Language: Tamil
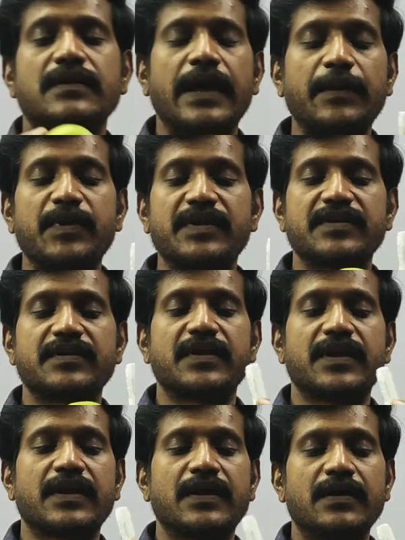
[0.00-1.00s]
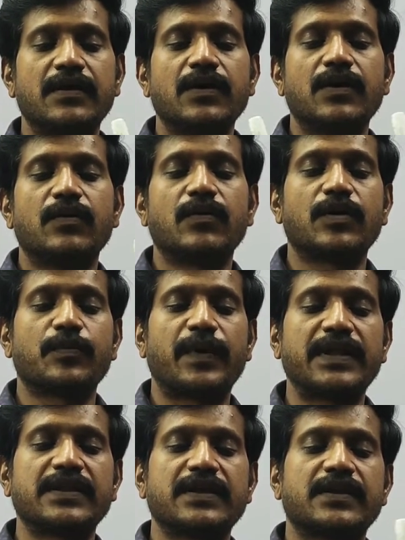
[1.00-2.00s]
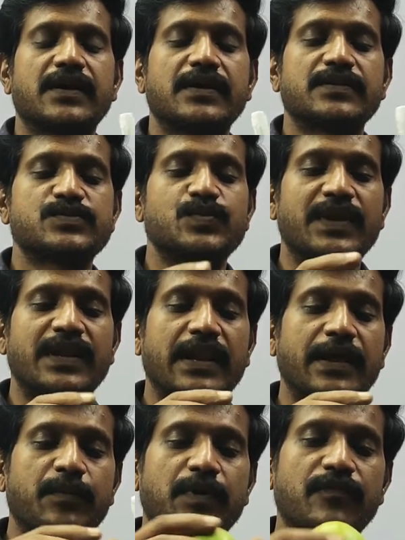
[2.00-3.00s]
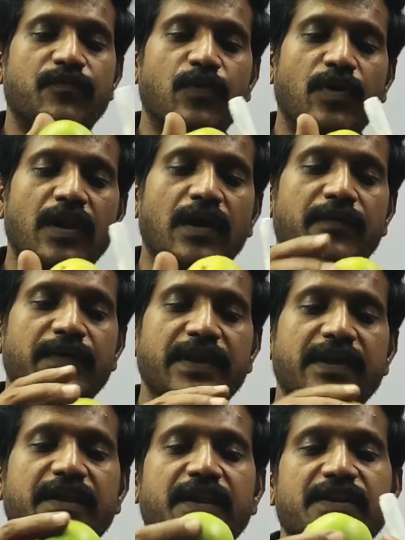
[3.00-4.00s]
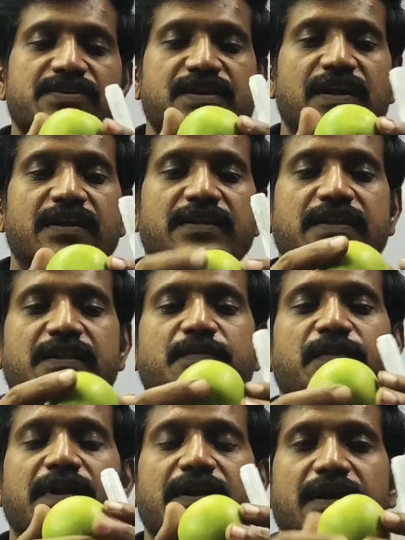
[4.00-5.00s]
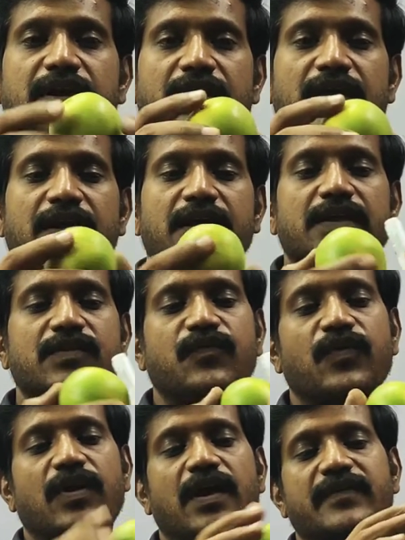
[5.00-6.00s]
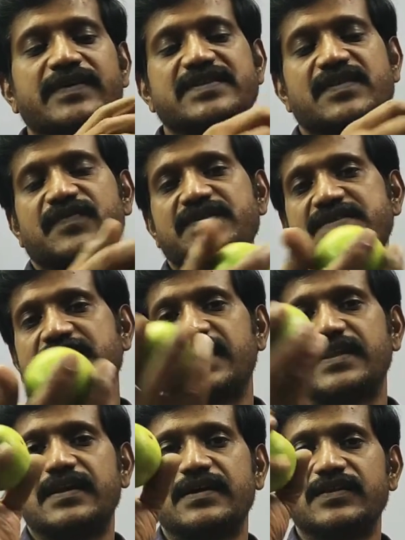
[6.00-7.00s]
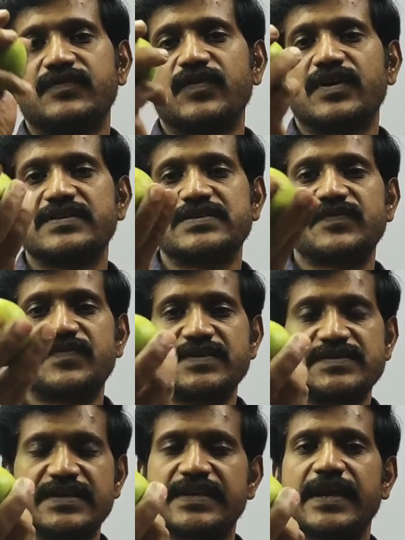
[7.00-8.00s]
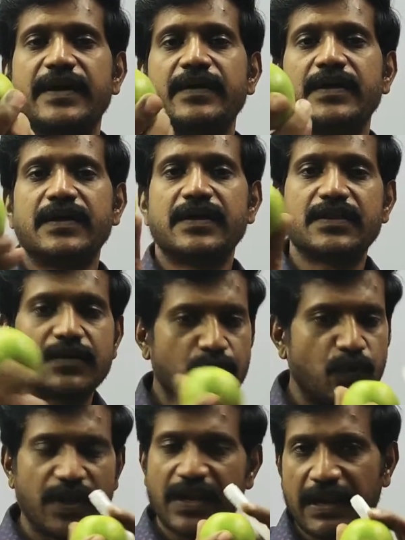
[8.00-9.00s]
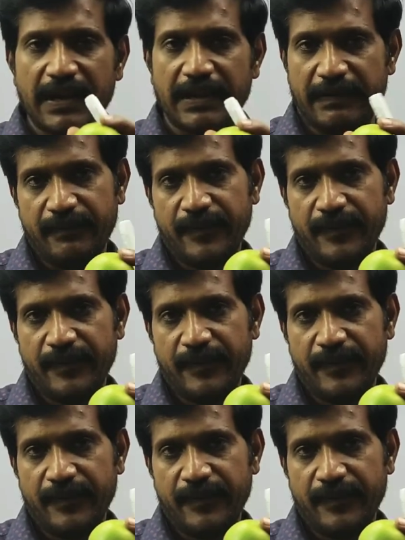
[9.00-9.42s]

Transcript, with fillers: லைம் எடுத்துக்கிட்டிங்கன்னா உங்களுக்கு பார்த்தீங்கன்னா இந்த ஸ்வீட் லைமில் ஃபுல்லாகவே க்ரீனிஷ் கலர் தெரியுது பாருங்கள் இது ஃபுல்லாகவே சர்ஃபேஸ் ஏரியா தான் இது ஃபுல்லாக சர்ஃபேஸ் ஏரியா இதுக்கு மூடி இல்லை